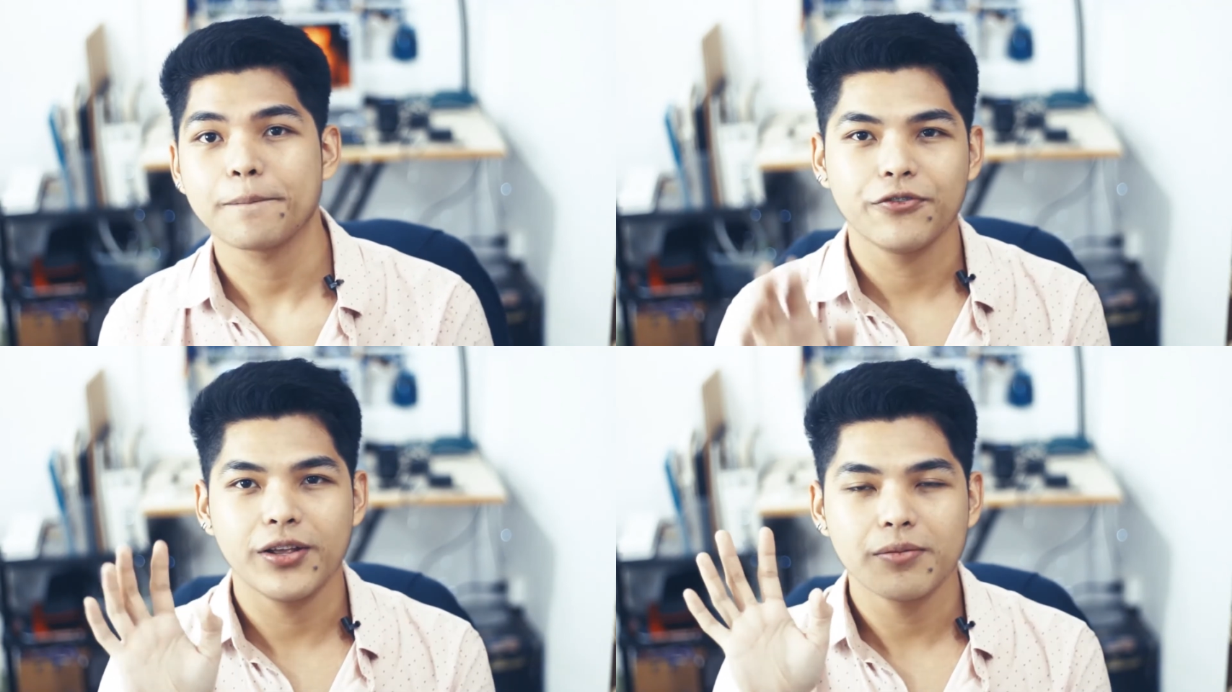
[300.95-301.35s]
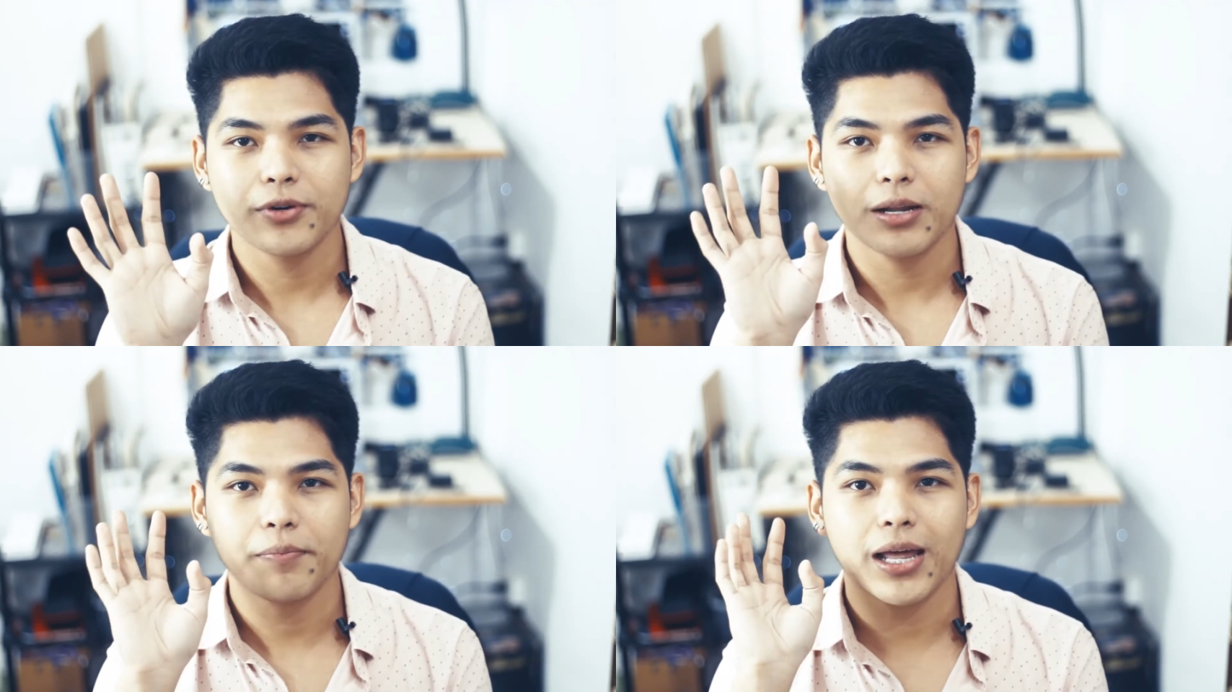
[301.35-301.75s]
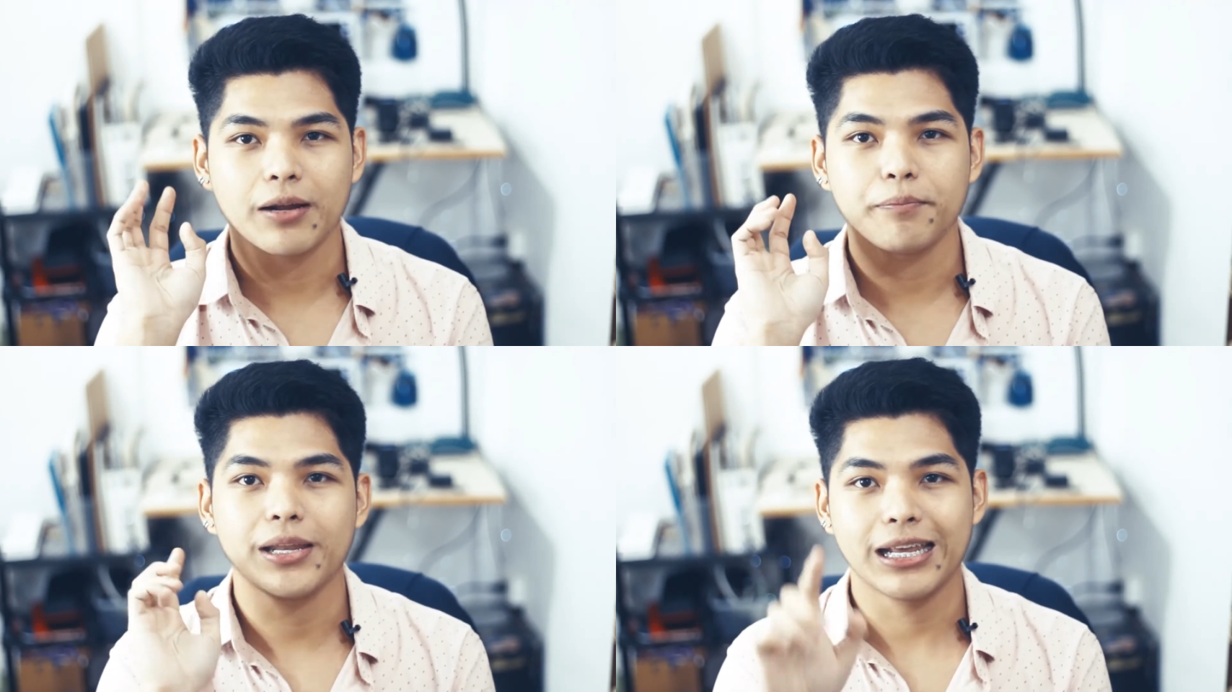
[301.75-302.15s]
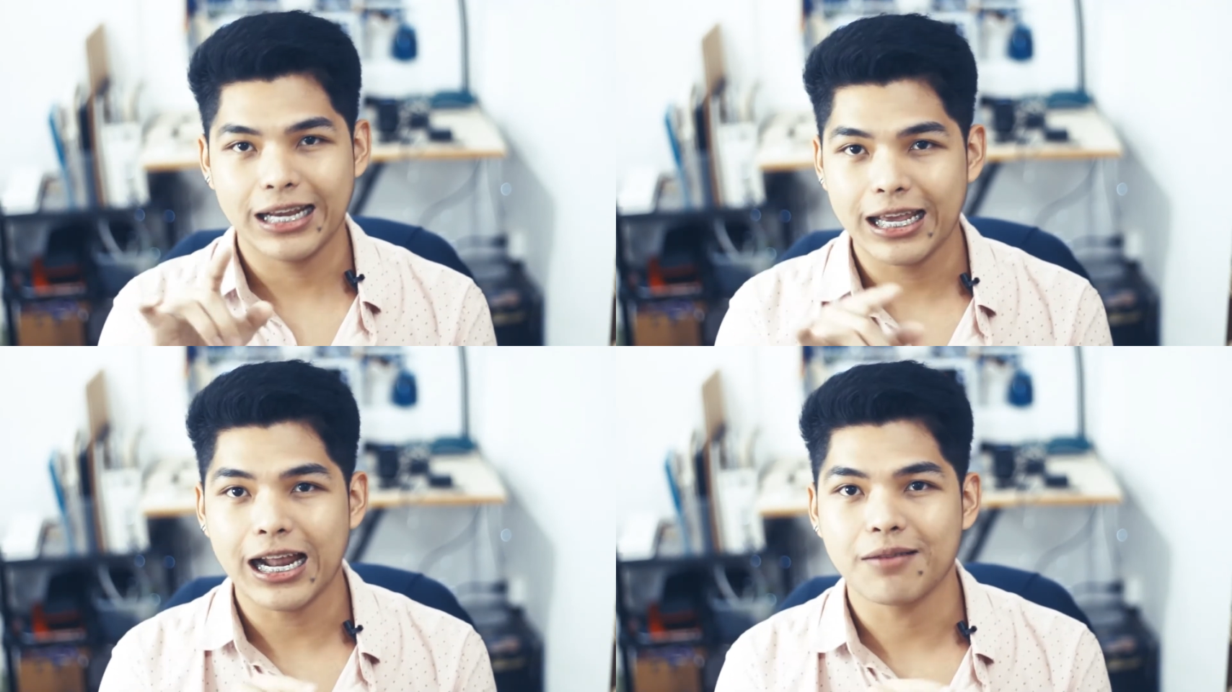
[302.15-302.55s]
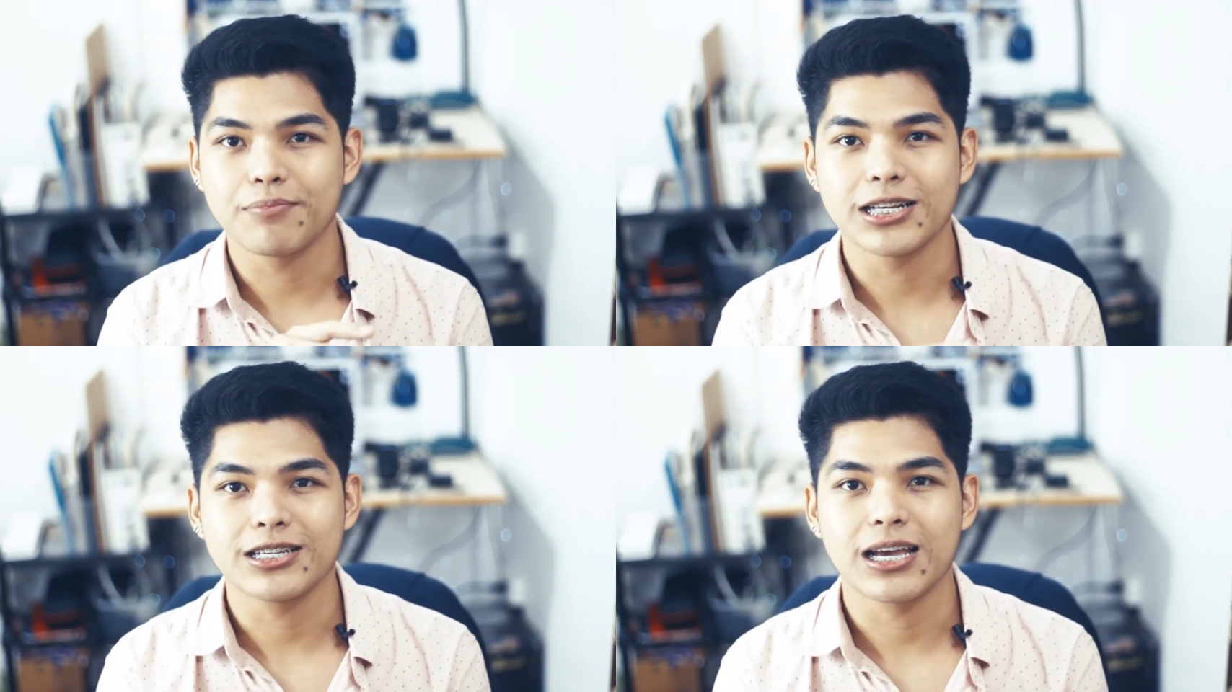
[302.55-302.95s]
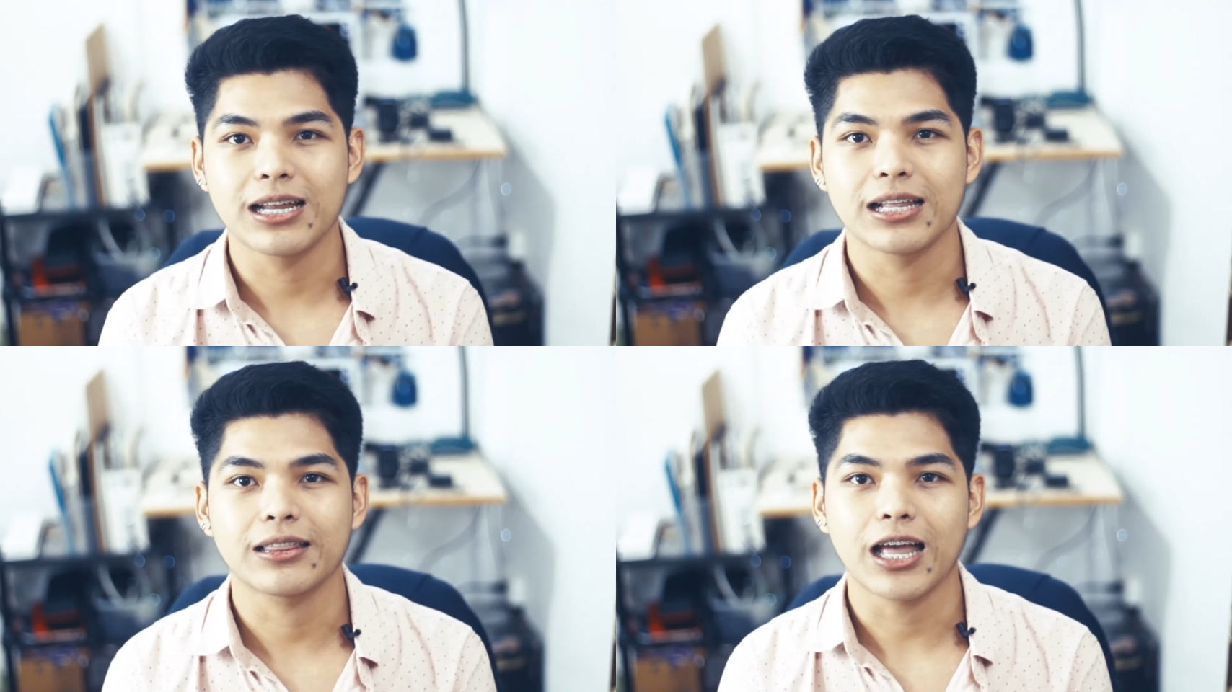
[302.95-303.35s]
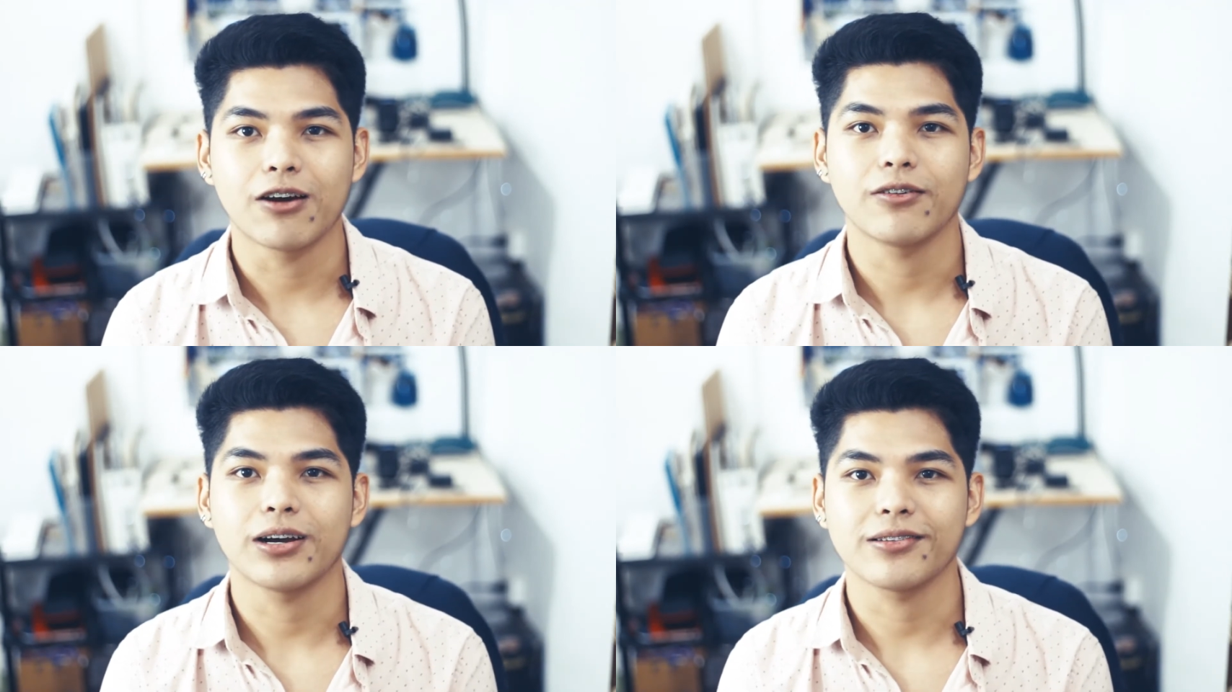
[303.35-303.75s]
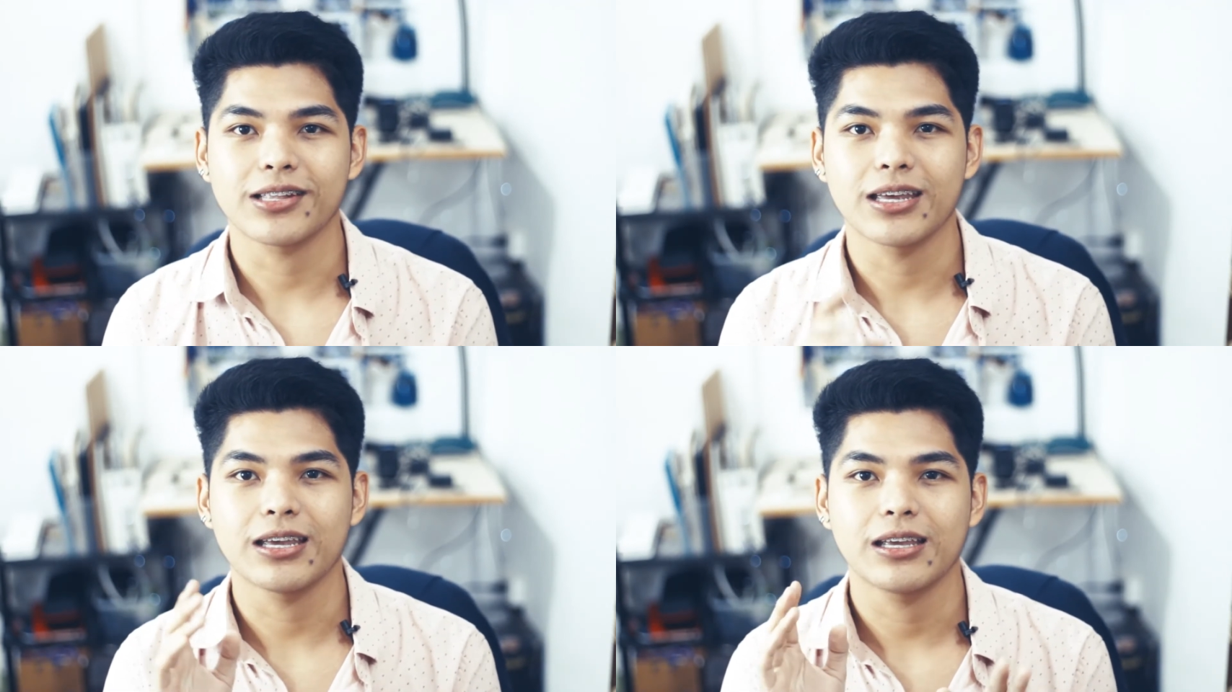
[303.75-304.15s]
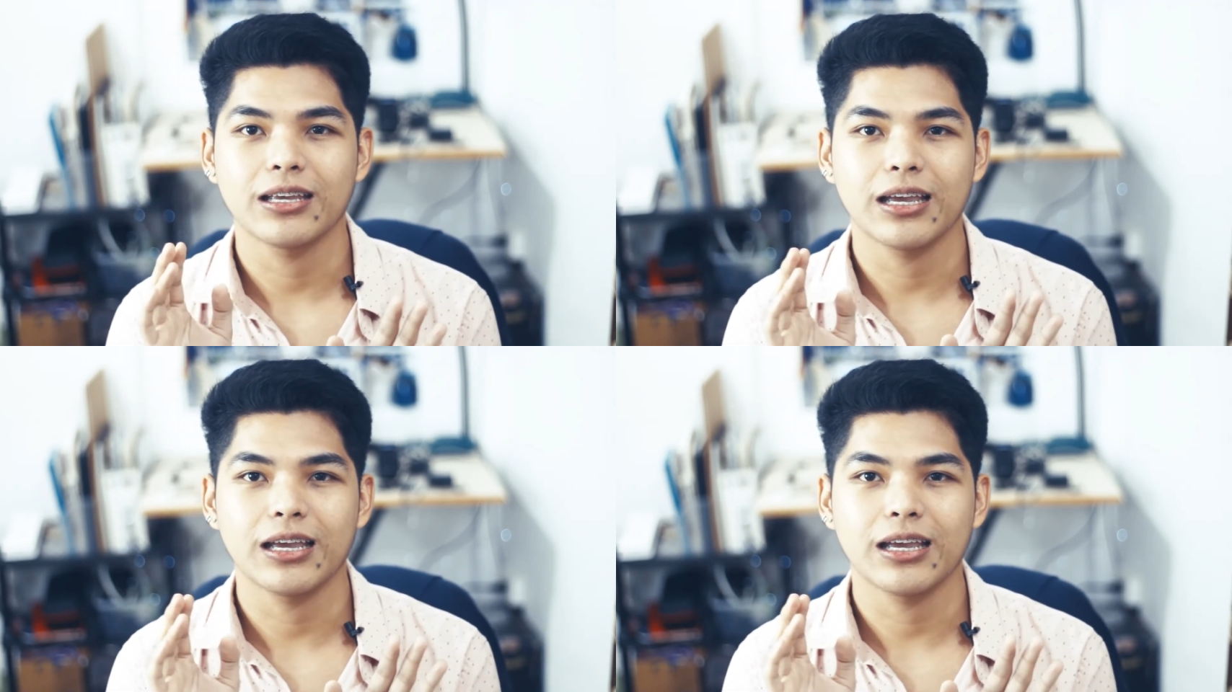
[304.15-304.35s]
feel mo na parang pinaghirapan siya ng tao kasi